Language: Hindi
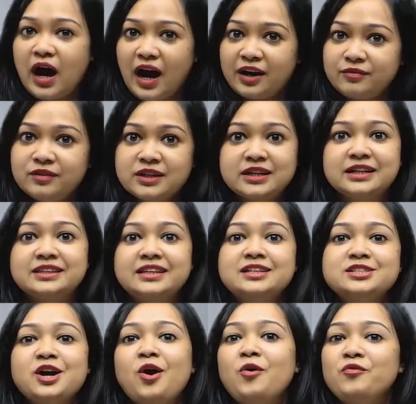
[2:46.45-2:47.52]
हार्डवर्क करते
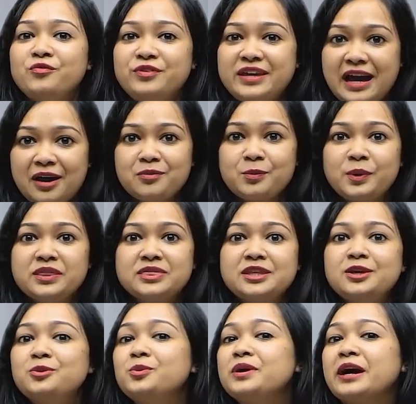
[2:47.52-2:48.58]
जाओ वी आर विथ यू